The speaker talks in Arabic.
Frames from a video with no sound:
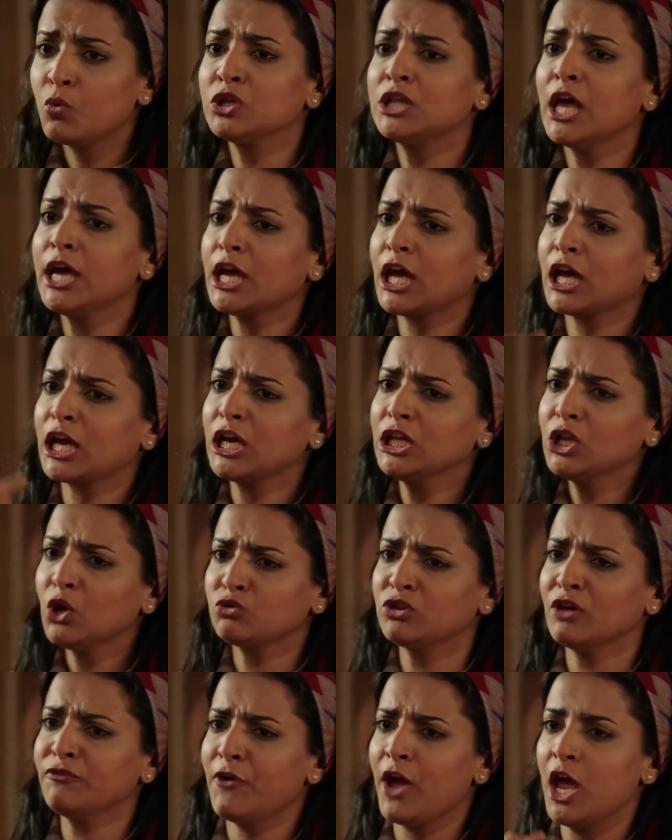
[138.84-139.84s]
ودايخ كده
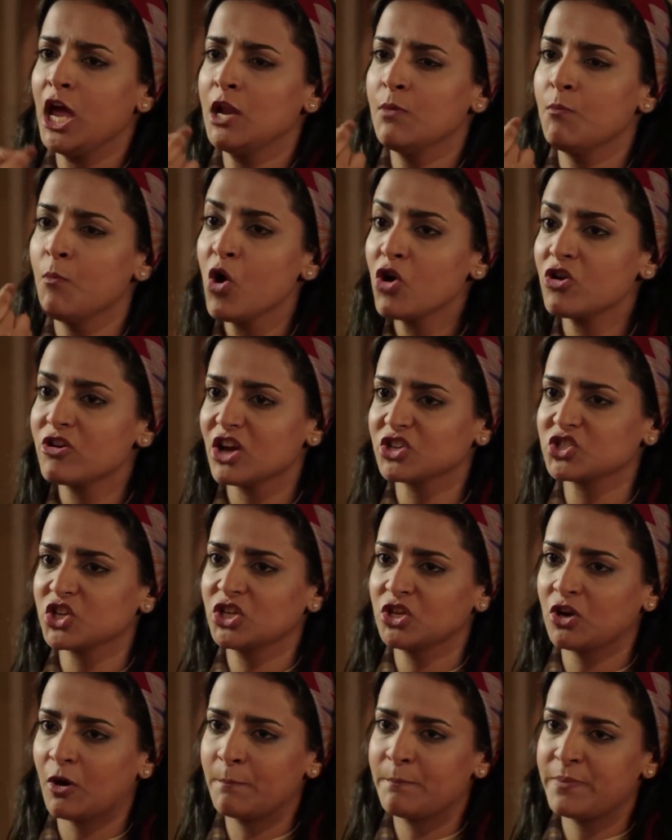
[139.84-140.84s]
وطفح المر
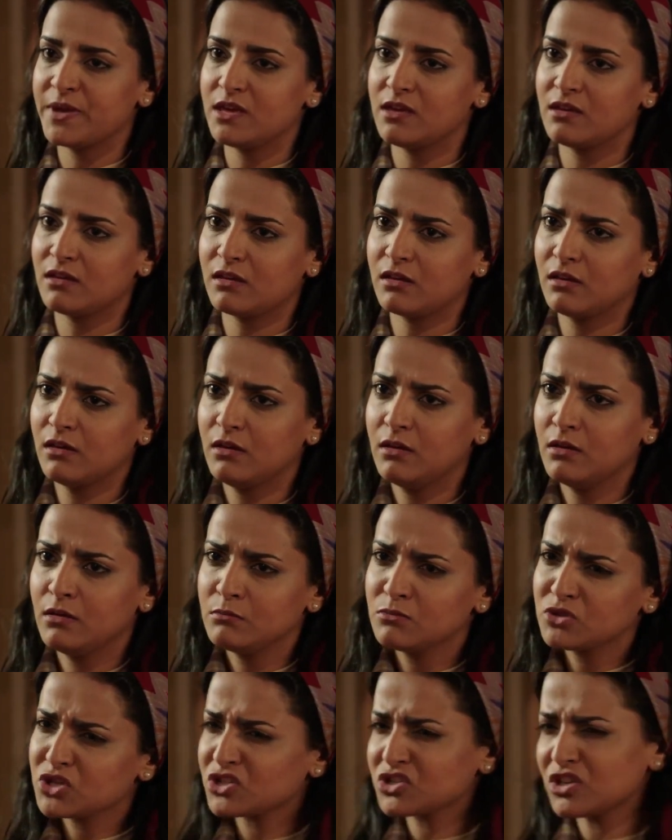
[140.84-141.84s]
عشان يربيك
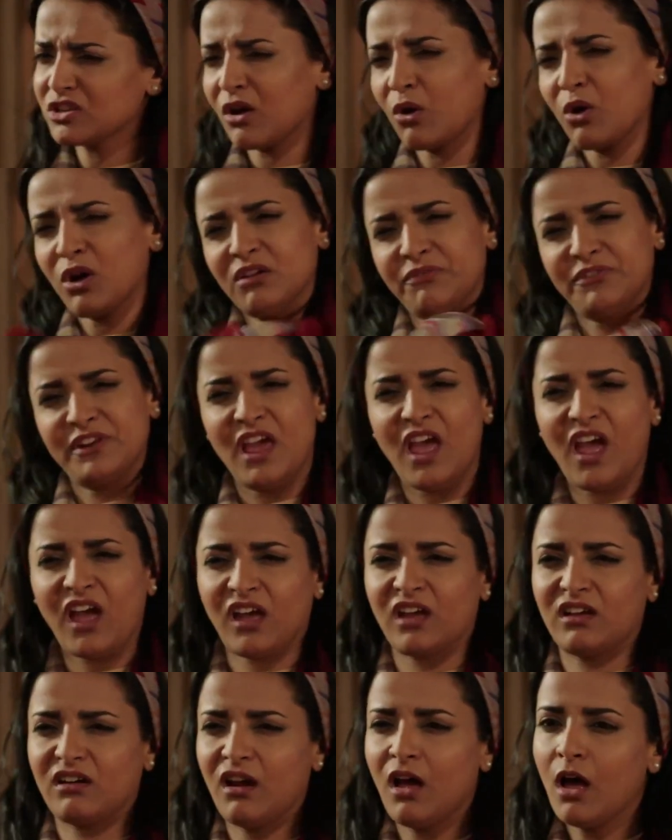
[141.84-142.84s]
مش عشان يا اخويا في
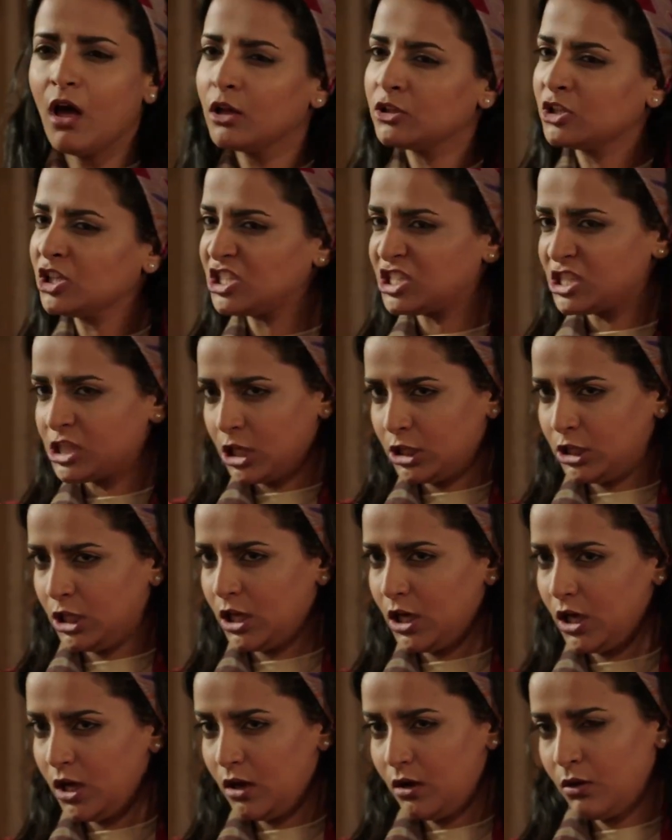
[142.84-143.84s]
الاخر
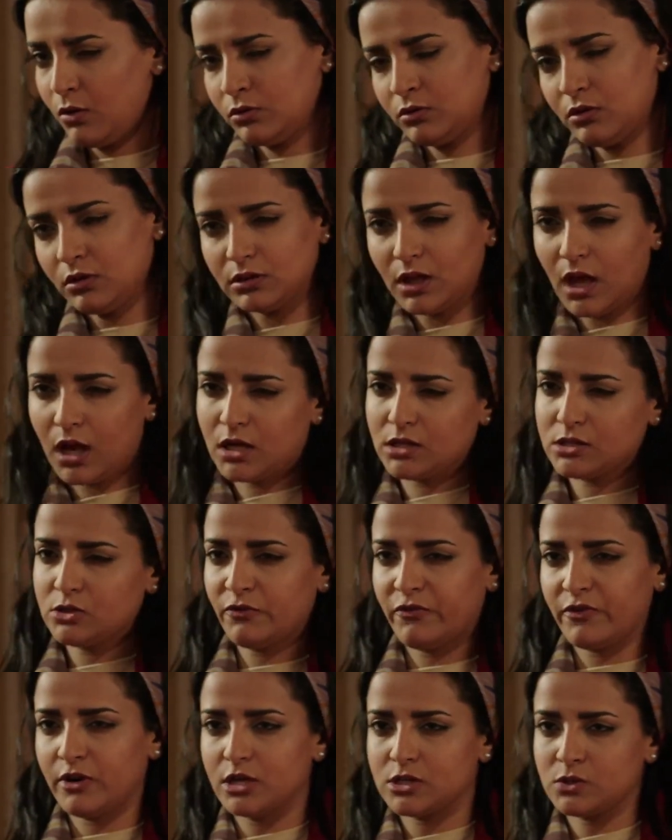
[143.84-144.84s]
تتستل وتقعد تعكس
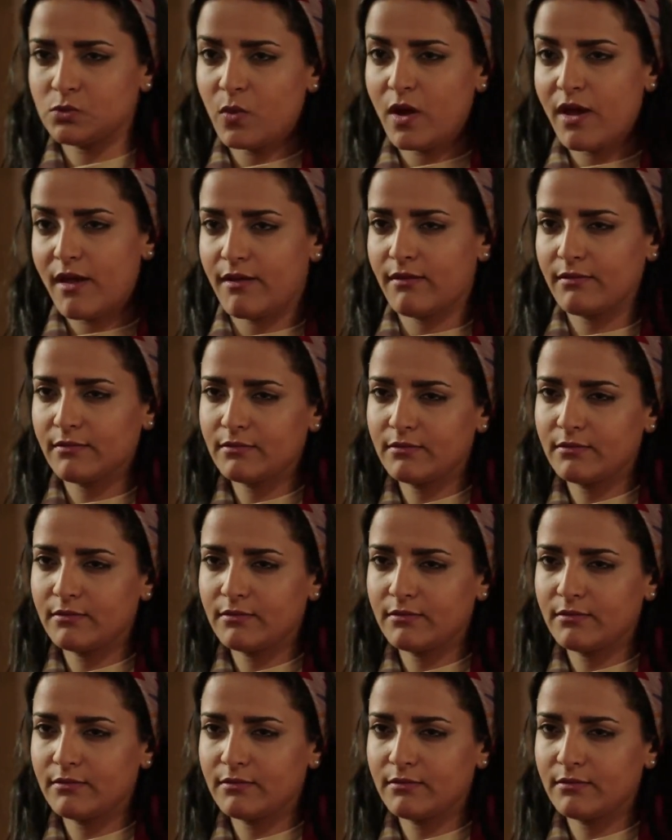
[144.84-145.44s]
له في النسوان